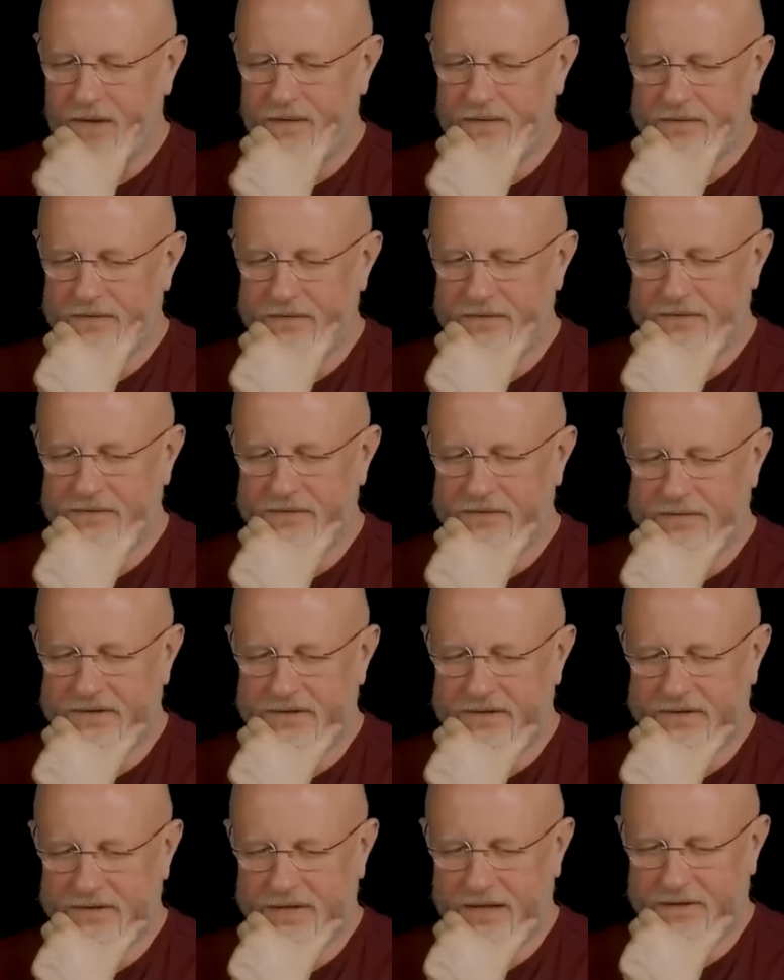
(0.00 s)
В связи с
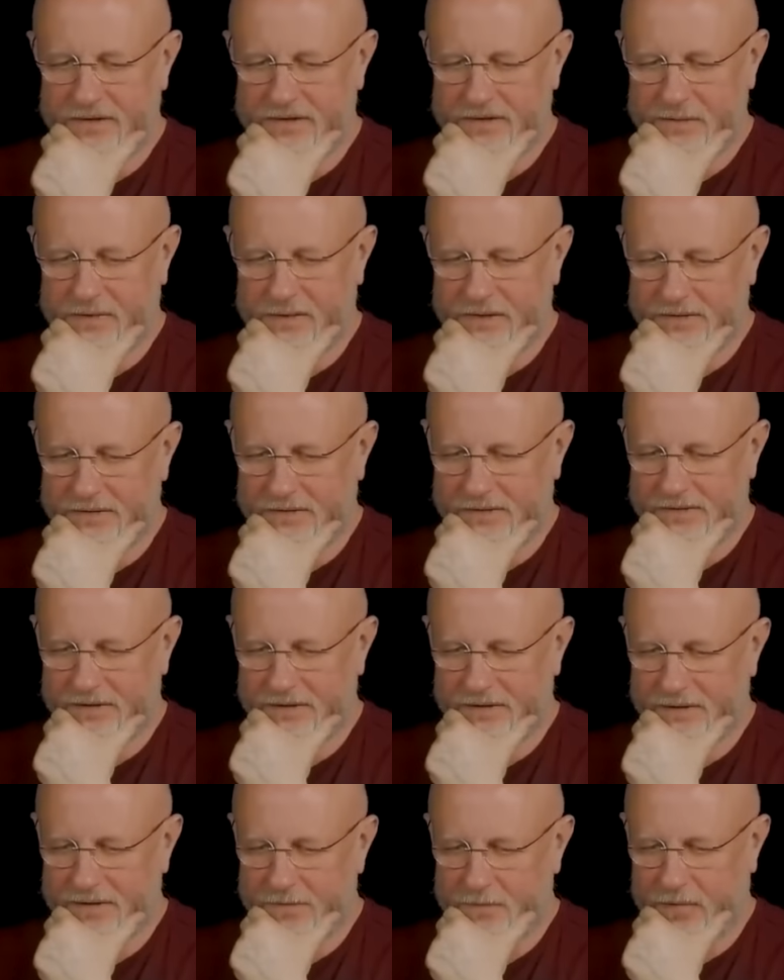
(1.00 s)
вышесказанным хотел
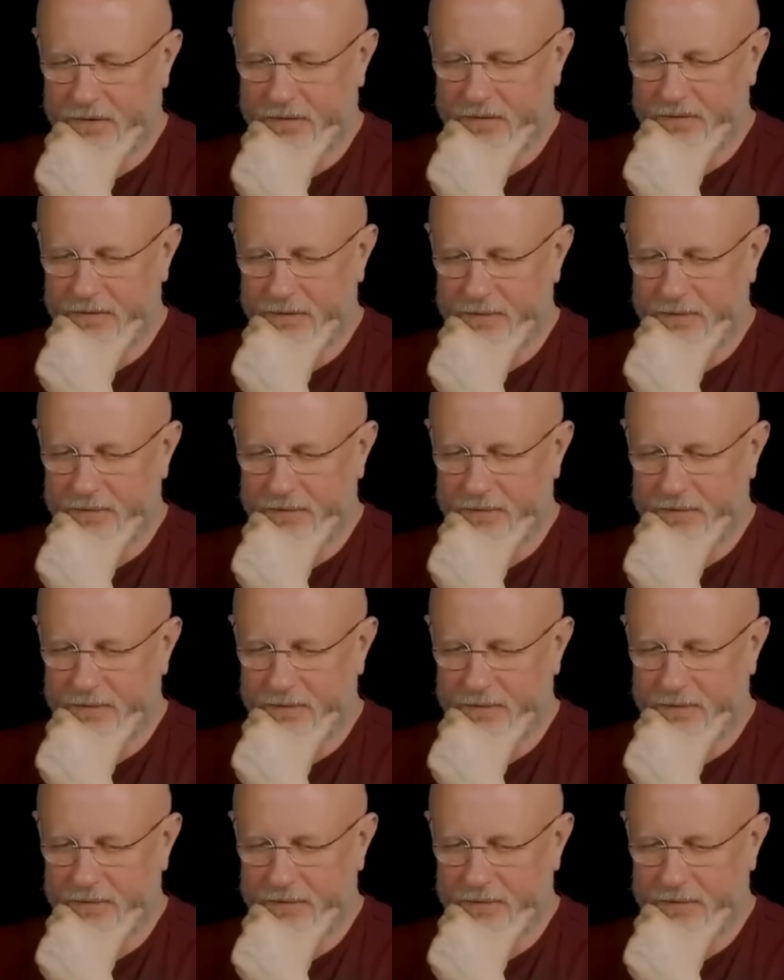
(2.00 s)
задать пару